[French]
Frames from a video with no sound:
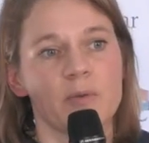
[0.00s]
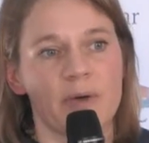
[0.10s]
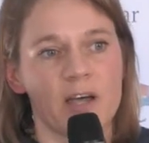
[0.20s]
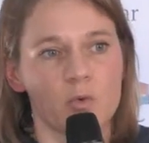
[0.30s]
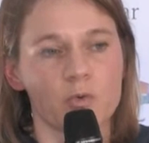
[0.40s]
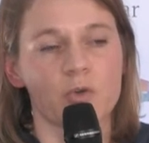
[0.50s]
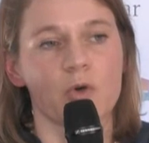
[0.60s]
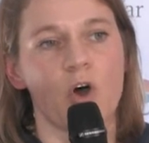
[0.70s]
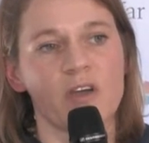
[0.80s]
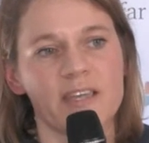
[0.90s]
Par
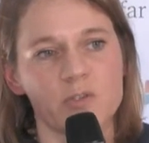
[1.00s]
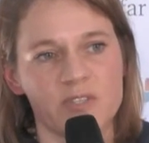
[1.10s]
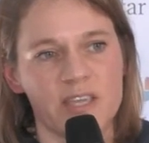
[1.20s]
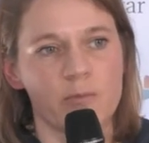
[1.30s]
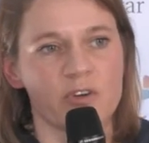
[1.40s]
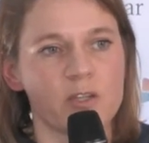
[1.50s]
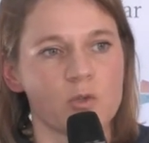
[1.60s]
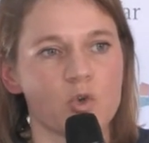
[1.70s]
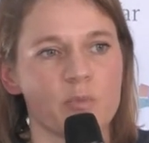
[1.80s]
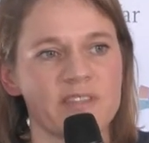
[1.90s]
contre, en cas d'œdème, en cas
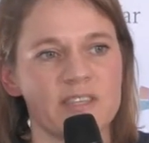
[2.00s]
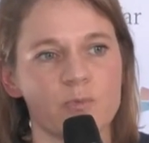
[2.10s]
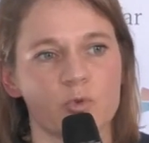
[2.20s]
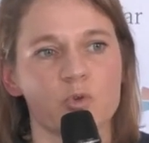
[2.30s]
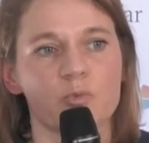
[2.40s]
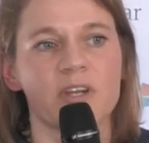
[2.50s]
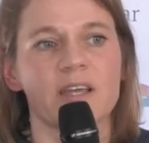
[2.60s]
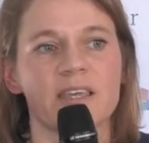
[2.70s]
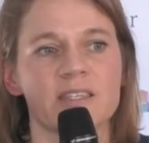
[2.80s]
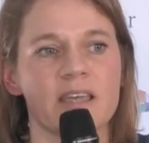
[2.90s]
de traumatisme, on tombe dans
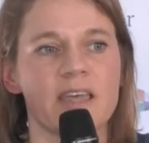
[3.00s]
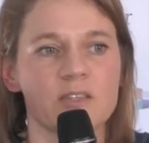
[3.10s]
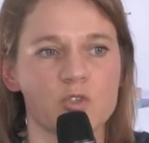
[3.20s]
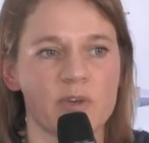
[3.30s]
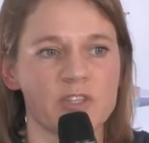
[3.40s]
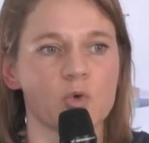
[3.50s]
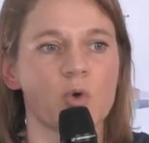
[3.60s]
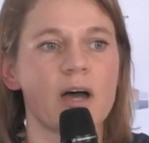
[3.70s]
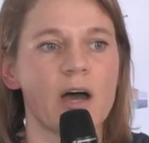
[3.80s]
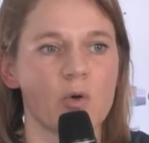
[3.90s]
la case
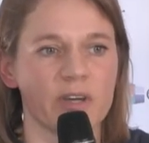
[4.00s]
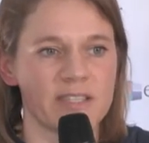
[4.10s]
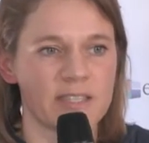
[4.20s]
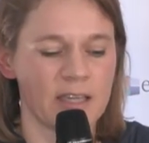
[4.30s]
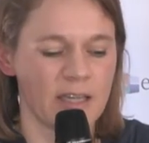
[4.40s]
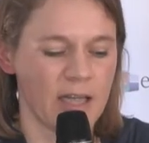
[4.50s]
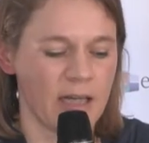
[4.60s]
extubation à haut risque.